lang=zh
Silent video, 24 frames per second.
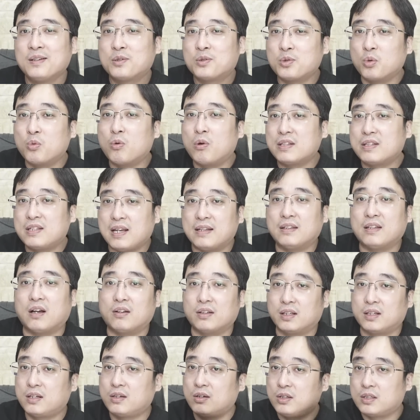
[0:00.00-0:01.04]
中国建岛
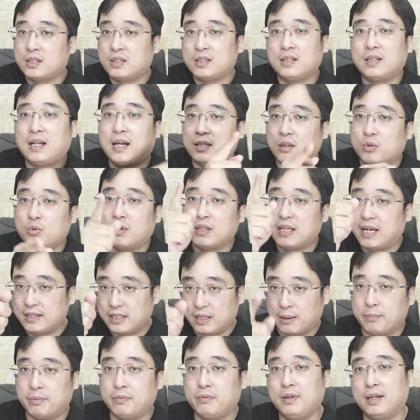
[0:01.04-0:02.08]
的时候，其他的国家也
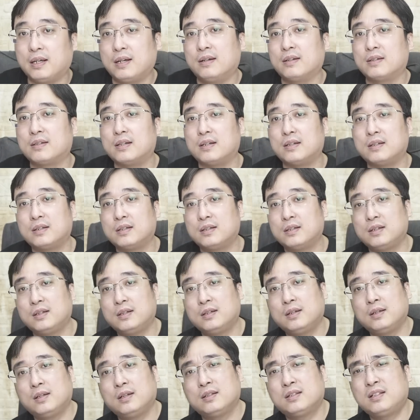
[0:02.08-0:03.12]
不会吭声。
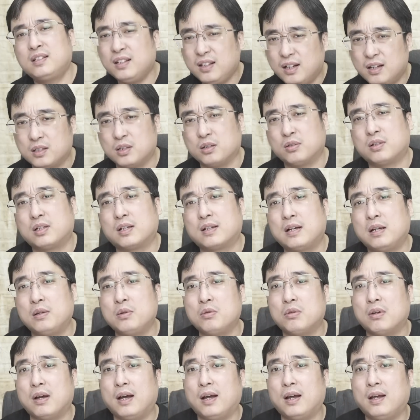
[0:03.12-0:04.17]
这就是根
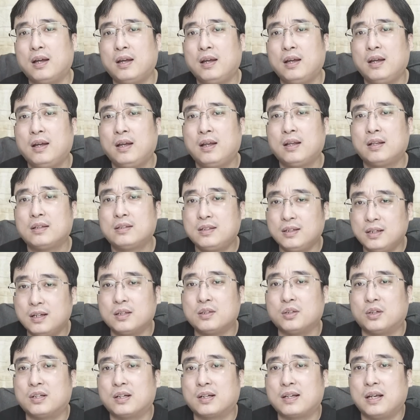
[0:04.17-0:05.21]
源，这
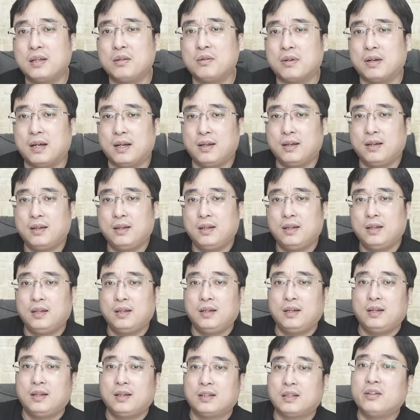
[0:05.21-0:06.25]
就是根源。
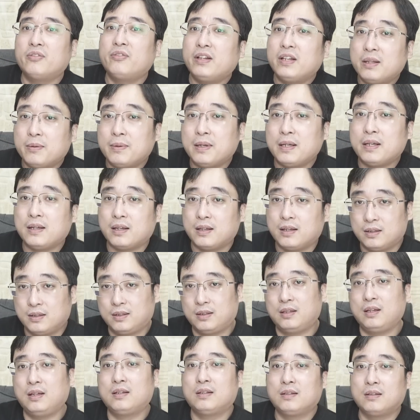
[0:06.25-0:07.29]
你菲律宾
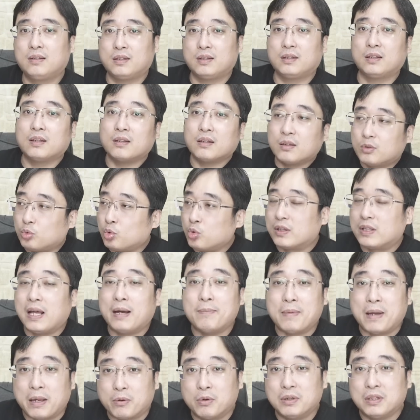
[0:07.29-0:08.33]
躲在
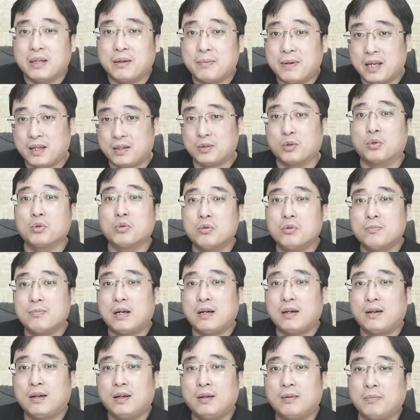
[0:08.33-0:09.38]
美国那边有用
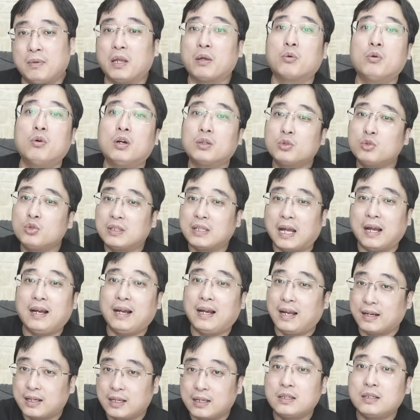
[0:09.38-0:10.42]
吗？美国去南
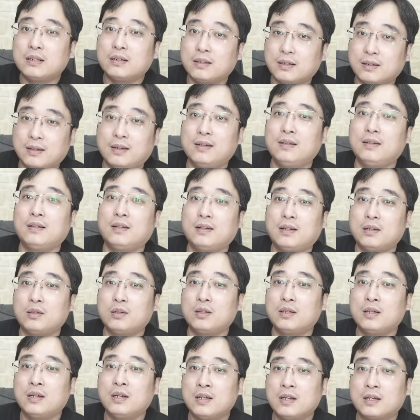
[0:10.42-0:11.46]
海跟跟
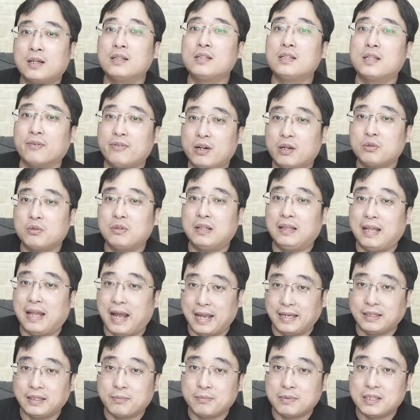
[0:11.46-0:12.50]
跟跟解放军
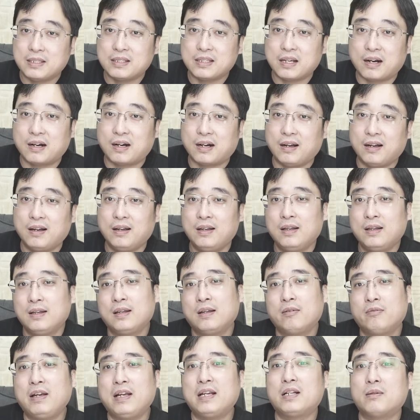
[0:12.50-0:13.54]
来那么一下啊？
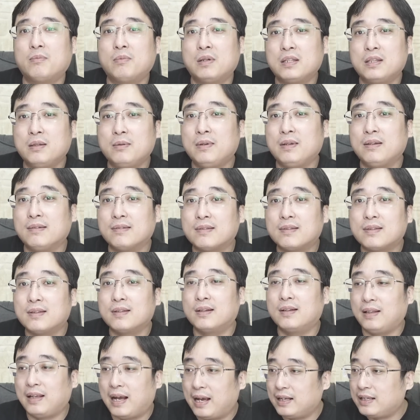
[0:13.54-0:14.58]
为什么尼米兹
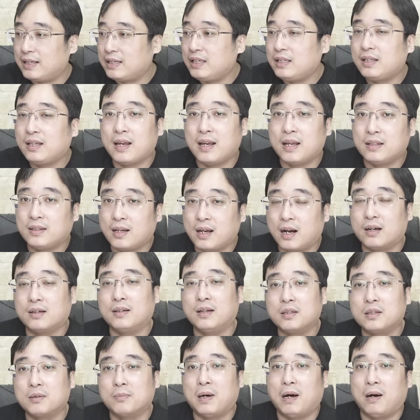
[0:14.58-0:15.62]
来了一天，第二
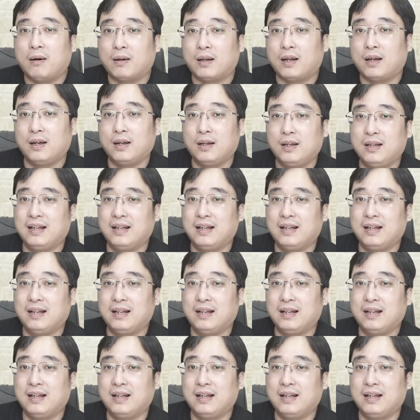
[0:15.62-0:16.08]
天就跑了？